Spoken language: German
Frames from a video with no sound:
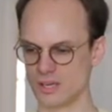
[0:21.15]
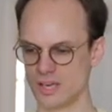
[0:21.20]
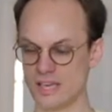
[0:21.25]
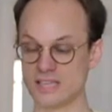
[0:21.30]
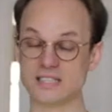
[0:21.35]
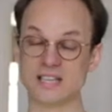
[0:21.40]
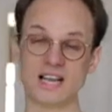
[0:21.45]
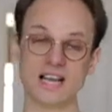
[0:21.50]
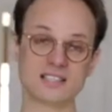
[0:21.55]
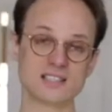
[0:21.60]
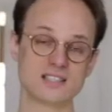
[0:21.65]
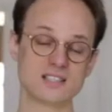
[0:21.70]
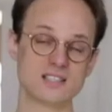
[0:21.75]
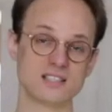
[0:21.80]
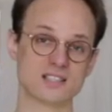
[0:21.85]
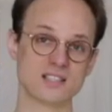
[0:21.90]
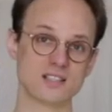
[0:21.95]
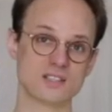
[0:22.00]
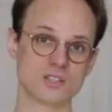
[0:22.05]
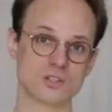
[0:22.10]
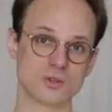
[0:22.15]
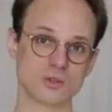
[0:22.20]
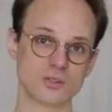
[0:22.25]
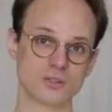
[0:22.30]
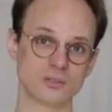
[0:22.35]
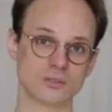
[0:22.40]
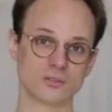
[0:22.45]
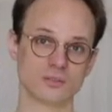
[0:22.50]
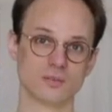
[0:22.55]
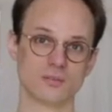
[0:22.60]
In der letzten Sitzung
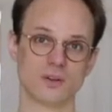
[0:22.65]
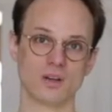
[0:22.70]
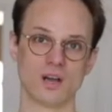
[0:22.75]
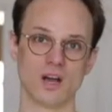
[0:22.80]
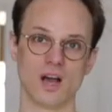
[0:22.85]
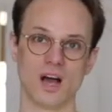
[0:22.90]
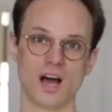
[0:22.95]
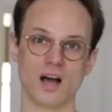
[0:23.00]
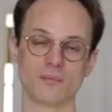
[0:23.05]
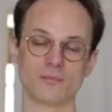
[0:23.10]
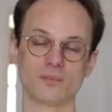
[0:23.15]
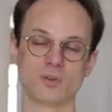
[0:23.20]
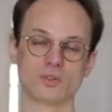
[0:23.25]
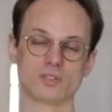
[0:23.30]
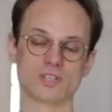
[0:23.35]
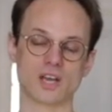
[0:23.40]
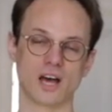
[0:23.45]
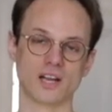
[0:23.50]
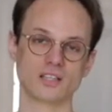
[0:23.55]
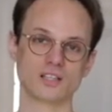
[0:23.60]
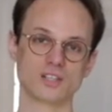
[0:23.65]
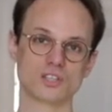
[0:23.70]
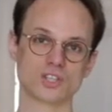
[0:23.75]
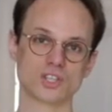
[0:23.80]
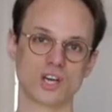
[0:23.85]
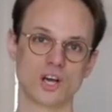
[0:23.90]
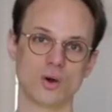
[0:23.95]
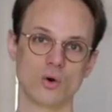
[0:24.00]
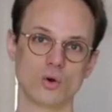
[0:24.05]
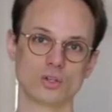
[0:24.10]
haben wir uns
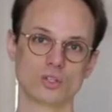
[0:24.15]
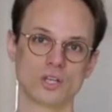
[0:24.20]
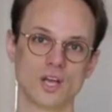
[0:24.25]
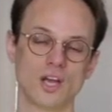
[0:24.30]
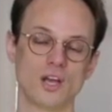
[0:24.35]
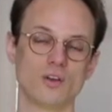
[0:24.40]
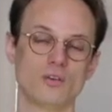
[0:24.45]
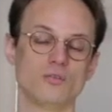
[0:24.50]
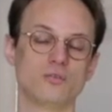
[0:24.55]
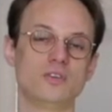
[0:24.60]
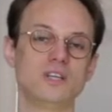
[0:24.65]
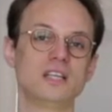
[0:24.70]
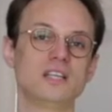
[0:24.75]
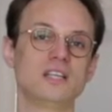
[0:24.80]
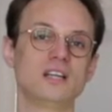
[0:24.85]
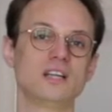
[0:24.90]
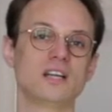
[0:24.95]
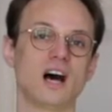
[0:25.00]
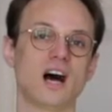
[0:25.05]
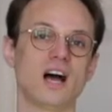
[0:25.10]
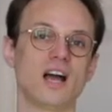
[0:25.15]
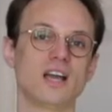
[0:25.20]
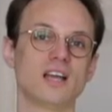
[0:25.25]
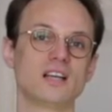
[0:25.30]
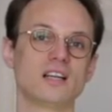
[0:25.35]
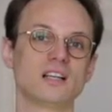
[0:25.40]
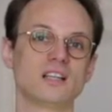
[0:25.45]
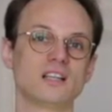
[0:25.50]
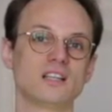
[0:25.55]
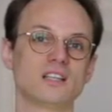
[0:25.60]
angeschaut, wie denn
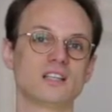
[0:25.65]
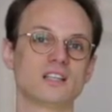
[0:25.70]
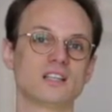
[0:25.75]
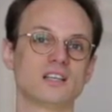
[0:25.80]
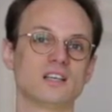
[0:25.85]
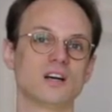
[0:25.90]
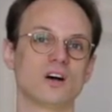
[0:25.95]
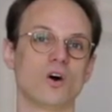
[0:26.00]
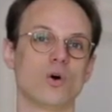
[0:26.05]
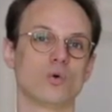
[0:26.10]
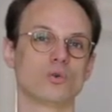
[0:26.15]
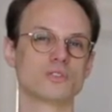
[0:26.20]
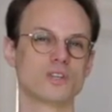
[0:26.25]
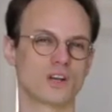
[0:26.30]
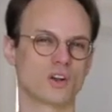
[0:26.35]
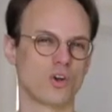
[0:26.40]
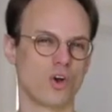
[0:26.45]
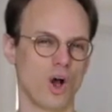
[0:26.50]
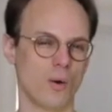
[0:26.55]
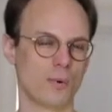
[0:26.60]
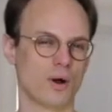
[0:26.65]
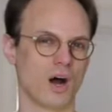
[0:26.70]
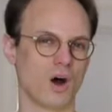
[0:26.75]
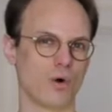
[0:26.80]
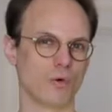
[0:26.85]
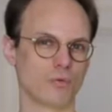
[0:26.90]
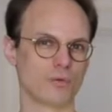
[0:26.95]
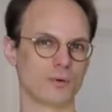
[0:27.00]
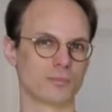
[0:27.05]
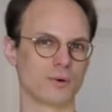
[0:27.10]
eigentlich unser Körper
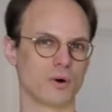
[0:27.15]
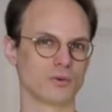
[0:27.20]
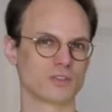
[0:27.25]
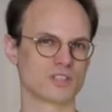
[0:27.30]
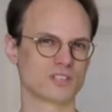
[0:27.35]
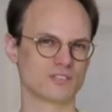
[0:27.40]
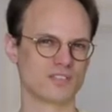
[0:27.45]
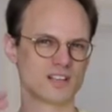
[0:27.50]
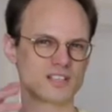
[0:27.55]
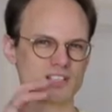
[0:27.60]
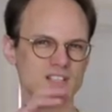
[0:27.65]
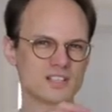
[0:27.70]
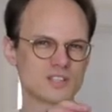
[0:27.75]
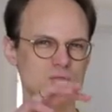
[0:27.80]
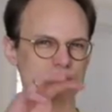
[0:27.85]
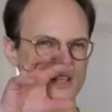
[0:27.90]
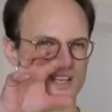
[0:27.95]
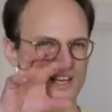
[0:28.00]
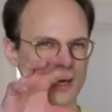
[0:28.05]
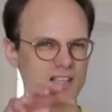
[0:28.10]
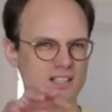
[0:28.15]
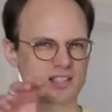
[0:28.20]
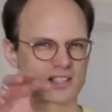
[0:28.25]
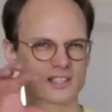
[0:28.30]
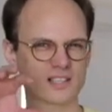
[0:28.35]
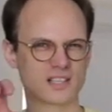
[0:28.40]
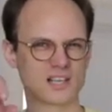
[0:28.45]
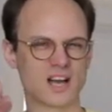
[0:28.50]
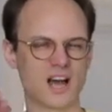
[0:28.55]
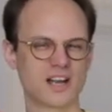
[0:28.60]
aufgebaut ist. Also was sind so die ganz
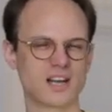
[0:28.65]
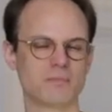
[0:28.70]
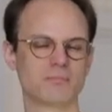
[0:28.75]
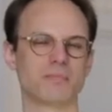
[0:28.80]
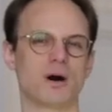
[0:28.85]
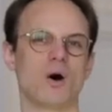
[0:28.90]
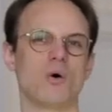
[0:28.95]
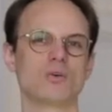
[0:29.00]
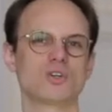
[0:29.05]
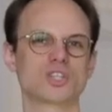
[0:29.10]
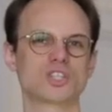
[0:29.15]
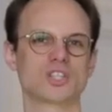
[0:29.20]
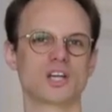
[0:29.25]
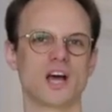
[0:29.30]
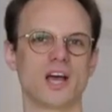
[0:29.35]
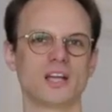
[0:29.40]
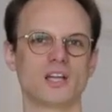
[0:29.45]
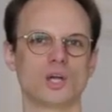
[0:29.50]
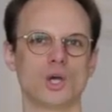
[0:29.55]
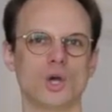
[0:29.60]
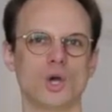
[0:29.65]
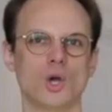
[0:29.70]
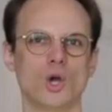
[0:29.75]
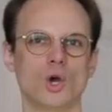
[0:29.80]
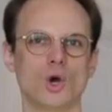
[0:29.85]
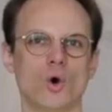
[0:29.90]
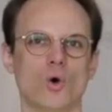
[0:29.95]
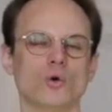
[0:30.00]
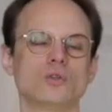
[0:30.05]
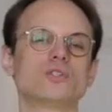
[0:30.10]
kleinen Bausteine
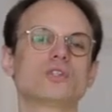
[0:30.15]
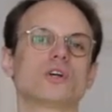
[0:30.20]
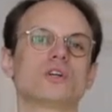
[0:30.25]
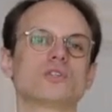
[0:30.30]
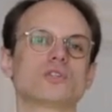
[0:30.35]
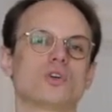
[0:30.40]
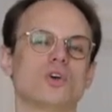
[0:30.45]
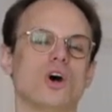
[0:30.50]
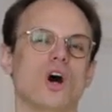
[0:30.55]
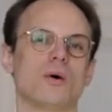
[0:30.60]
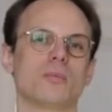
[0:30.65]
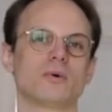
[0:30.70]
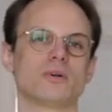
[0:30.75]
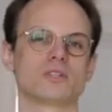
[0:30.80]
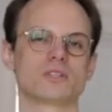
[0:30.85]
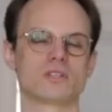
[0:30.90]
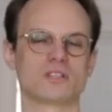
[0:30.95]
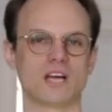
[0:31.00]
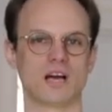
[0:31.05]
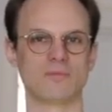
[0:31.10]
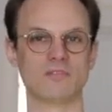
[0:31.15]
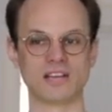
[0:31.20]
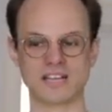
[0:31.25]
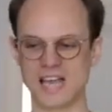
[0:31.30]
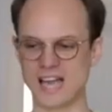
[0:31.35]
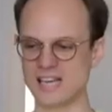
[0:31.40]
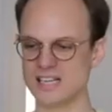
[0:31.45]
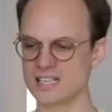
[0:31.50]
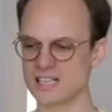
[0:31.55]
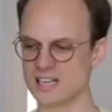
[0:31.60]
unseres Körpers? Da haben wir
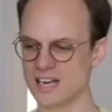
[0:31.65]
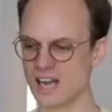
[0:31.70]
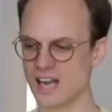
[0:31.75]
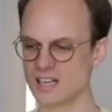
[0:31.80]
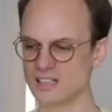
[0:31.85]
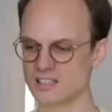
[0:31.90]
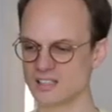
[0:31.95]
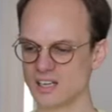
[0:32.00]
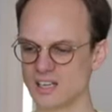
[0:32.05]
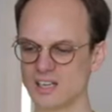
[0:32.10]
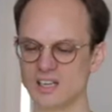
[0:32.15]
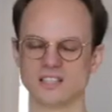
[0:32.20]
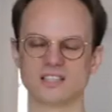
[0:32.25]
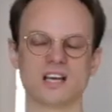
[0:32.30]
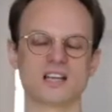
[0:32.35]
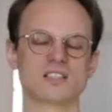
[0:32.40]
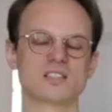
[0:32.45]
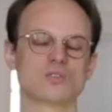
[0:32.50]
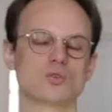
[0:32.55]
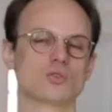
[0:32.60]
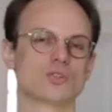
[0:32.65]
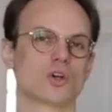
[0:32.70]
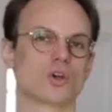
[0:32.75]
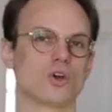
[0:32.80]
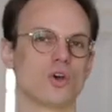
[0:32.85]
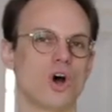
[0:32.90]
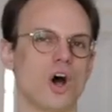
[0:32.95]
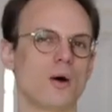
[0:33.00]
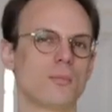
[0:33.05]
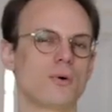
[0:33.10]
kennengelernt, dass unser
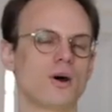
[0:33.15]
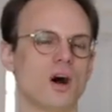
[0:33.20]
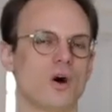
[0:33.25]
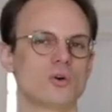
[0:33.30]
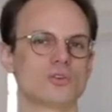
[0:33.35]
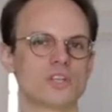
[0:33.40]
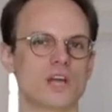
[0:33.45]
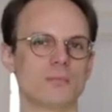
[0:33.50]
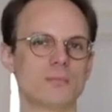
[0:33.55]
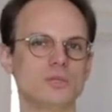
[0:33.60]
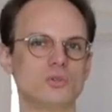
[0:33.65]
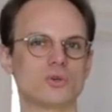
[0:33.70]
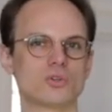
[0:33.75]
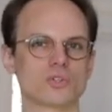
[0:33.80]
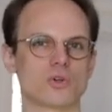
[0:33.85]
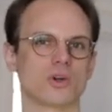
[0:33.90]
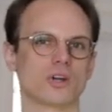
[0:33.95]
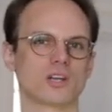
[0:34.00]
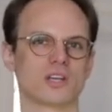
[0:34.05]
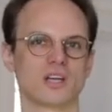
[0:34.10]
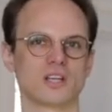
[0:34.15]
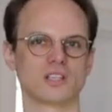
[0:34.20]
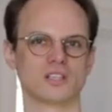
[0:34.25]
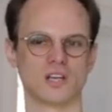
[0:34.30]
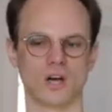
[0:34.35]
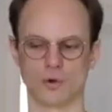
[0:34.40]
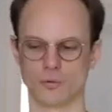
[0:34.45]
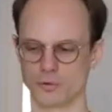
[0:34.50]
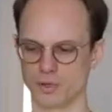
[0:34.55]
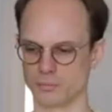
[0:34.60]
Körper aus Aminosäureketten
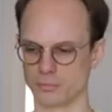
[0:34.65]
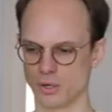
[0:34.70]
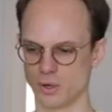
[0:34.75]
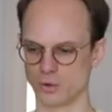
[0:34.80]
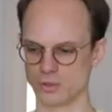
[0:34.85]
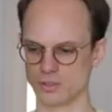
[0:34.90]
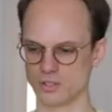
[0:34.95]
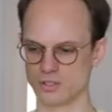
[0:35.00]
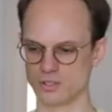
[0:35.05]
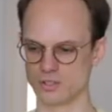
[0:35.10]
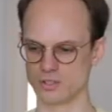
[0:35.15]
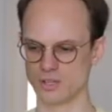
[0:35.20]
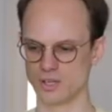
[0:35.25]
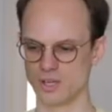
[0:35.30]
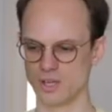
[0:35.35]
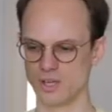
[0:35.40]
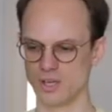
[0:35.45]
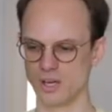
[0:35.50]
aufgebaut ist.